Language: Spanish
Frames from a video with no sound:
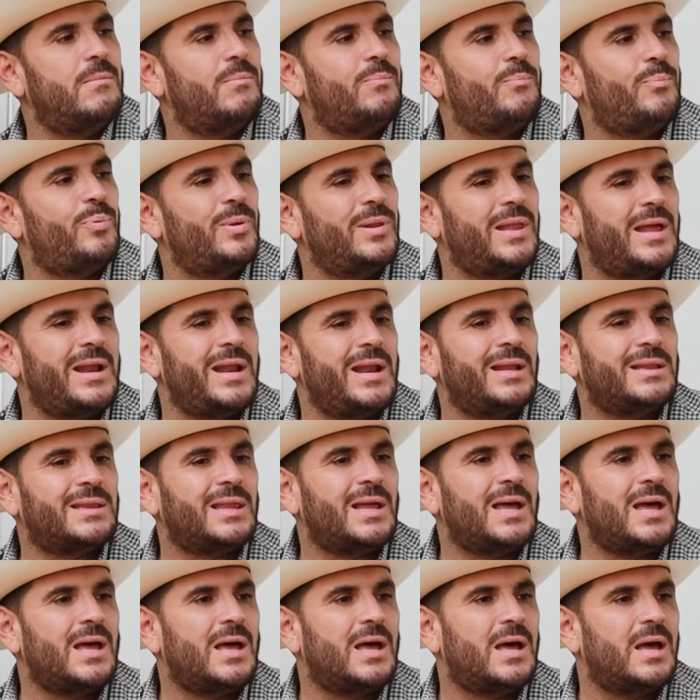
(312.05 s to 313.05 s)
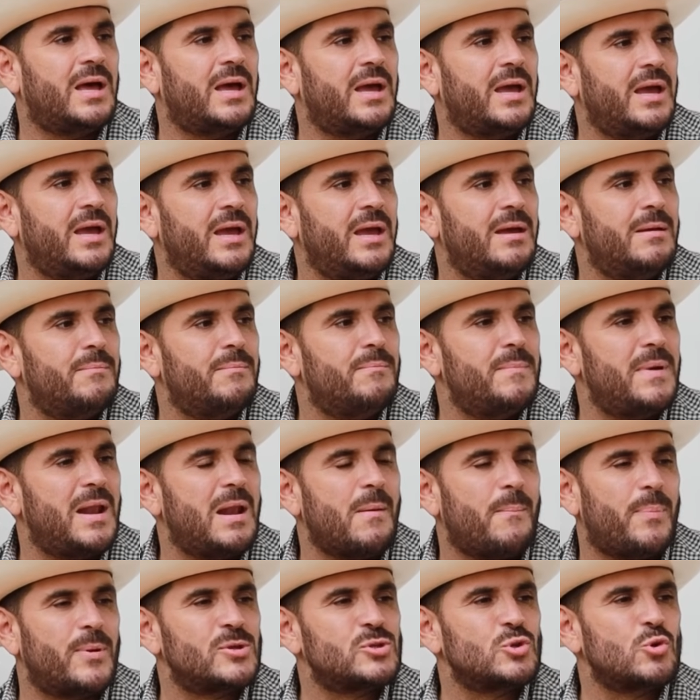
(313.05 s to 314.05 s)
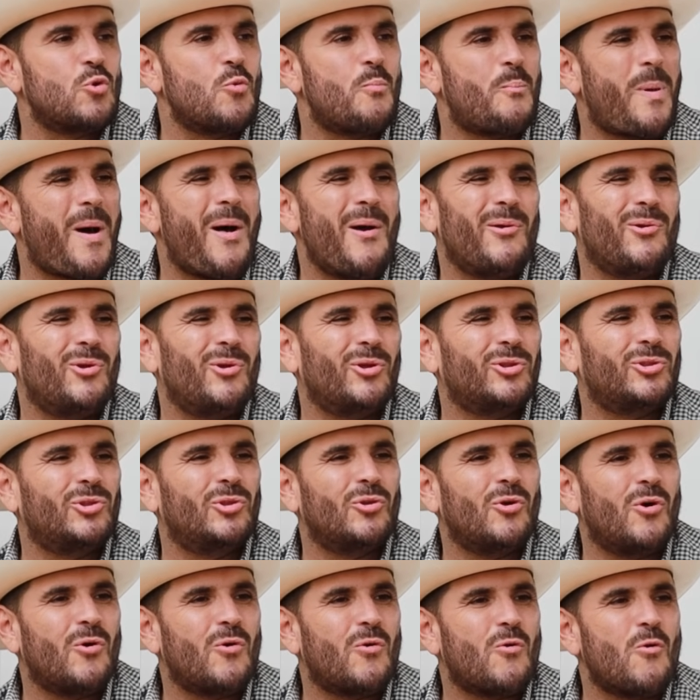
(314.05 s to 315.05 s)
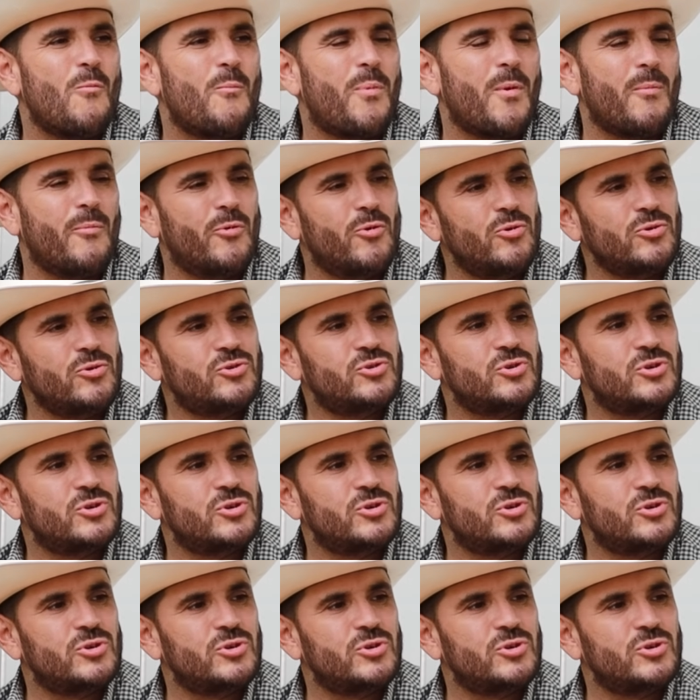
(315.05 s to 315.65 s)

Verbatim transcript: pues la neta, eh, me la paso ocupado y no, no ocupo mucho.